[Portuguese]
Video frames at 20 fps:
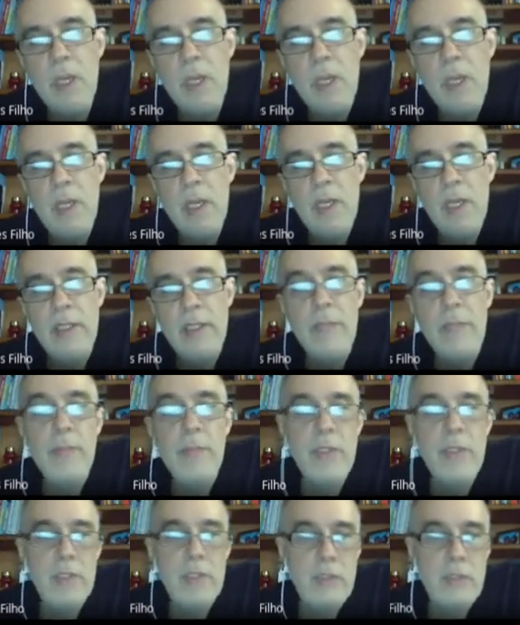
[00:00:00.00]

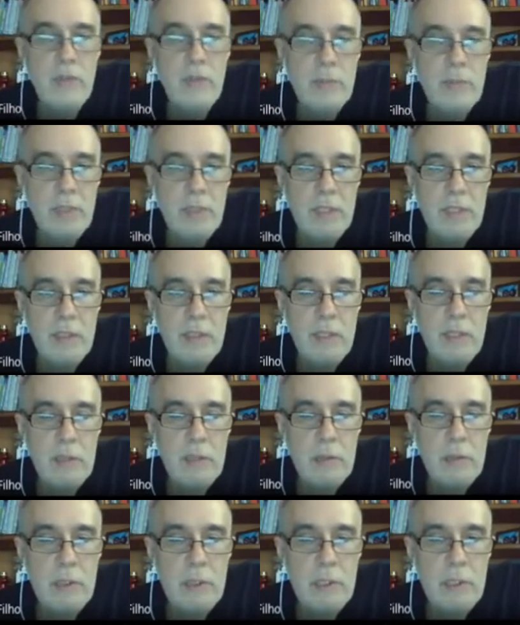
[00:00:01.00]
Depois eu vou apresentar
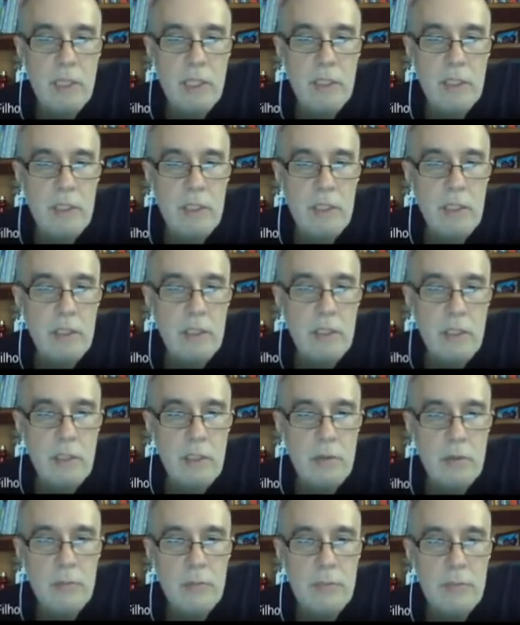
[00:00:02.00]
os, as críticas que o
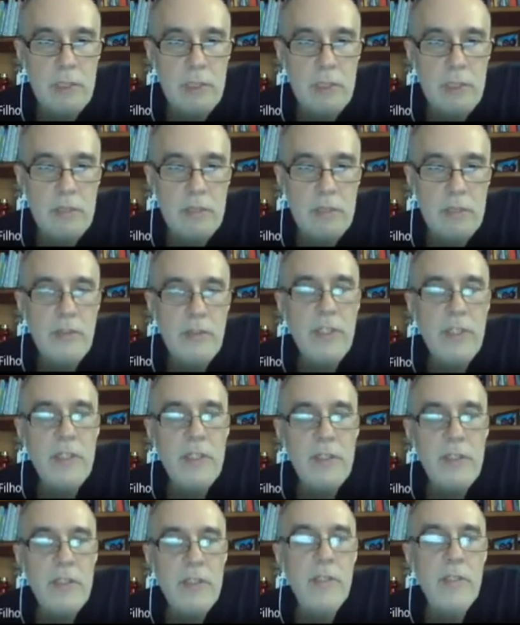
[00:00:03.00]
Priest fez e
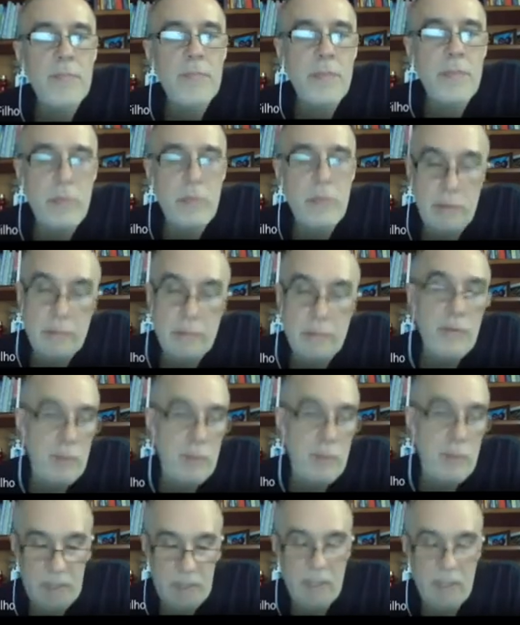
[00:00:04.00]
depois eu vou
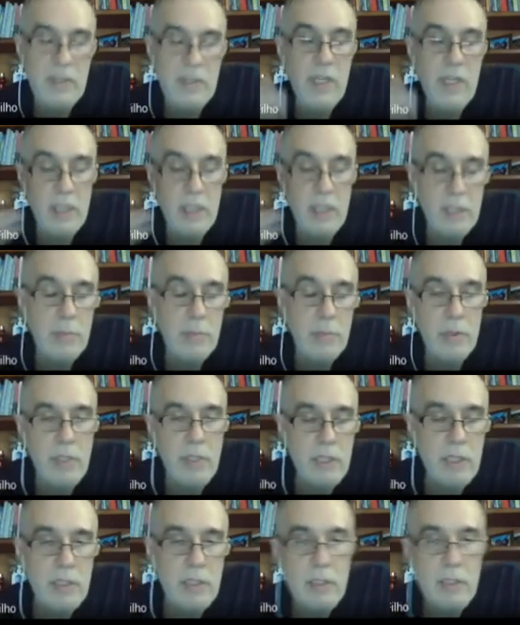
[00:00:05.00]
apresentar e responder as
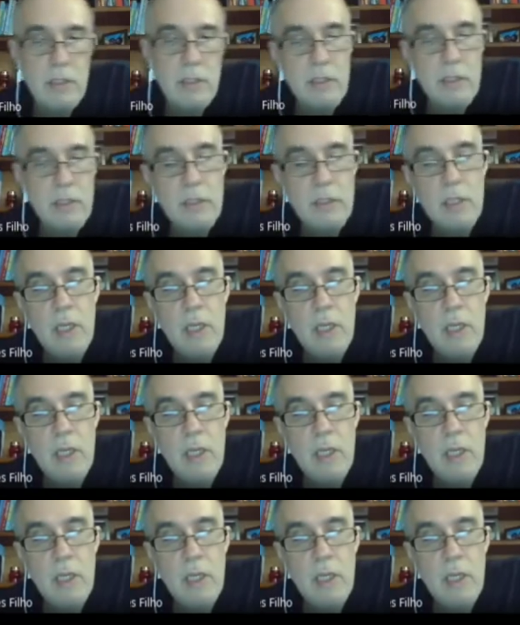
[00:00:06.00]
críticas.